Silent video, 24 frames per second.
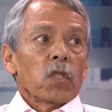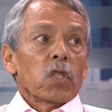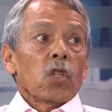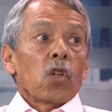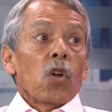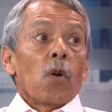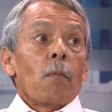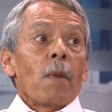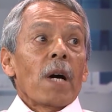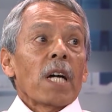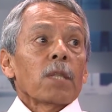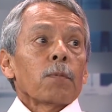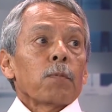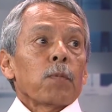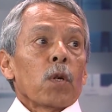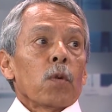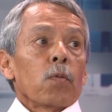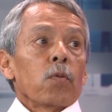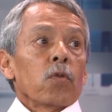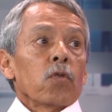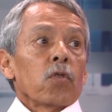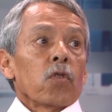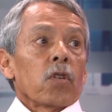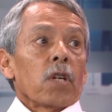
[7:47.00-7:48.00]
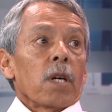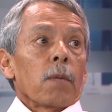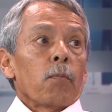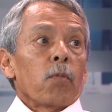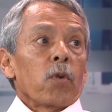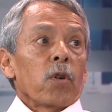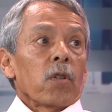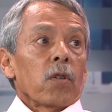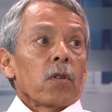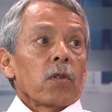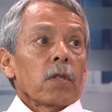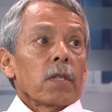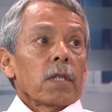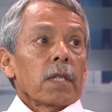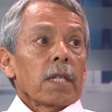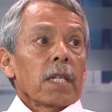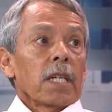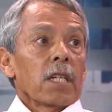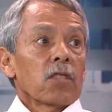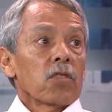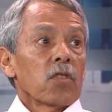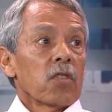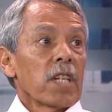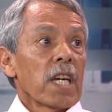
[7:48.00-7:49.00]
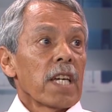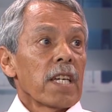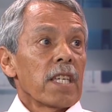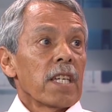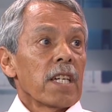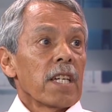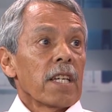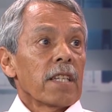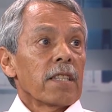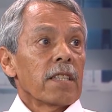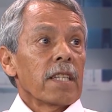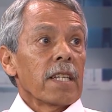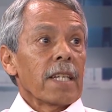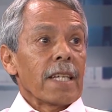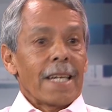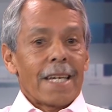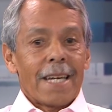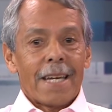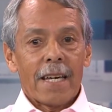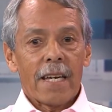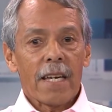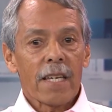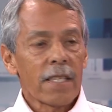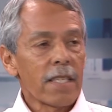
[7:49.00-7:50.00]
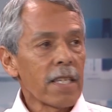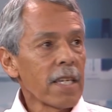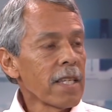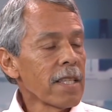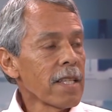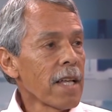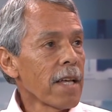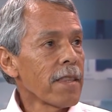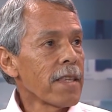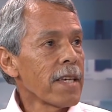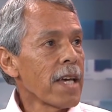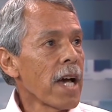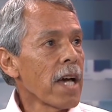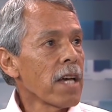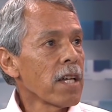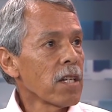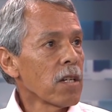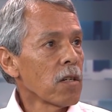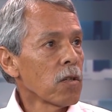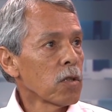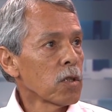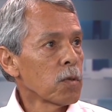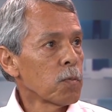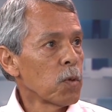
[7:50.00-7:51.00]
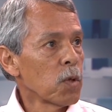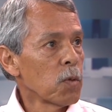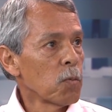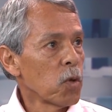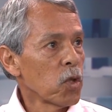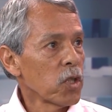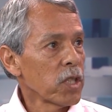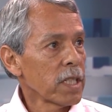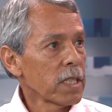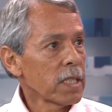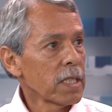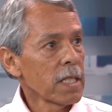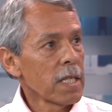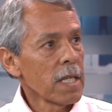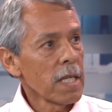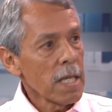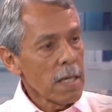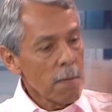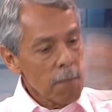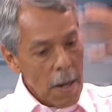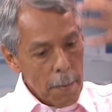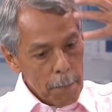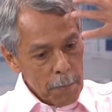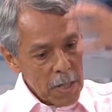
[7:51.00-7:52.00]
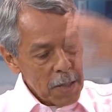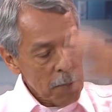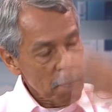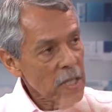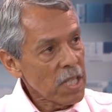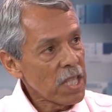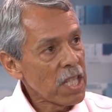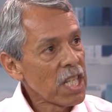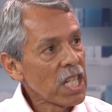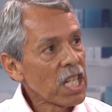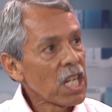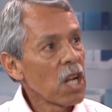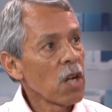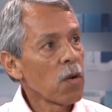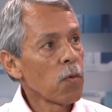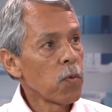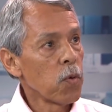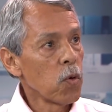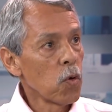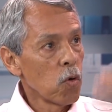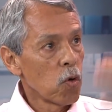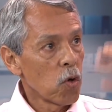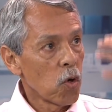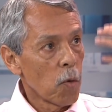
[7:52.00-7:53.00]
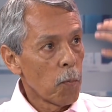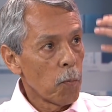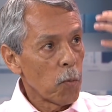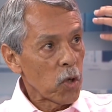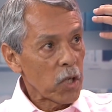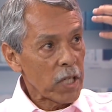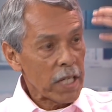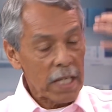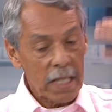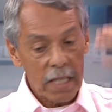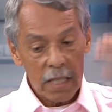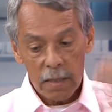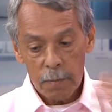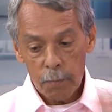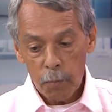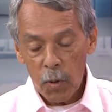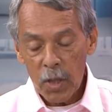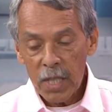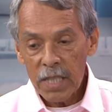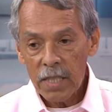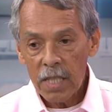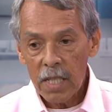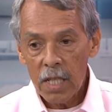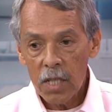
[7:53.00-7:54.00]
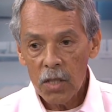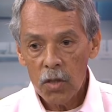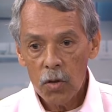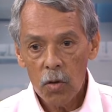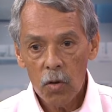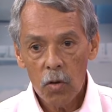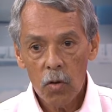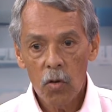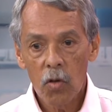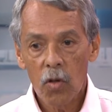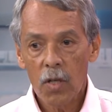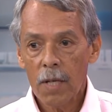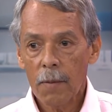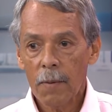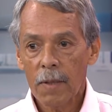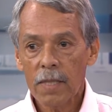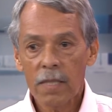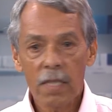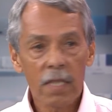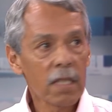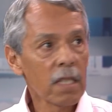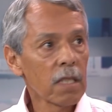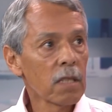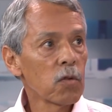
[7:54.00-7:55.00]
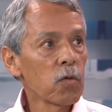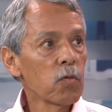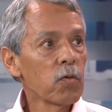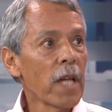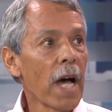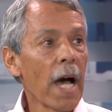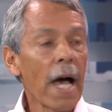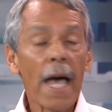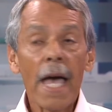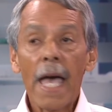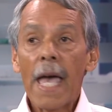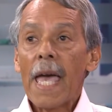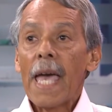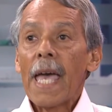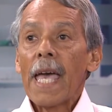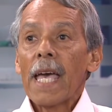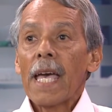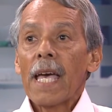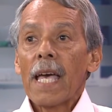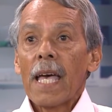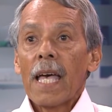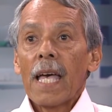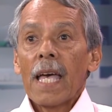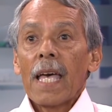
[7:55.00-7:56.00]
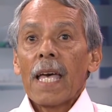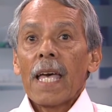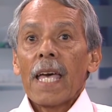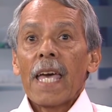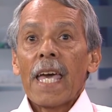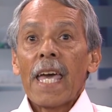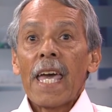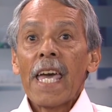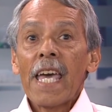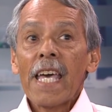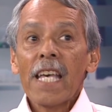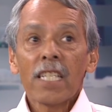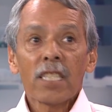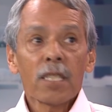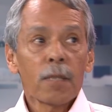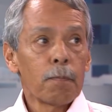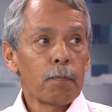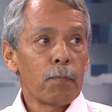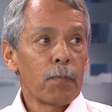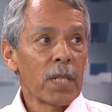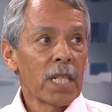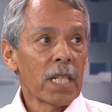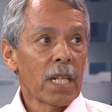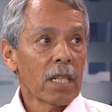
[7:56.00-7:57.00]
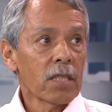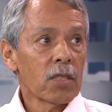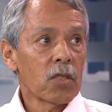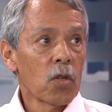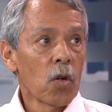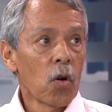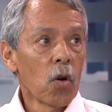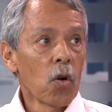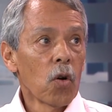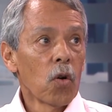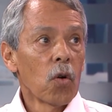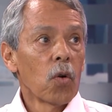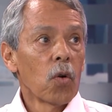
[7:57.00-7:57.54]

Lo más profundo que puedo. ¿Eso qué quiere decir? Que llena de aire los pulmones y va a permitir el flujo, porque después de ello lo que va a hacer es una expiración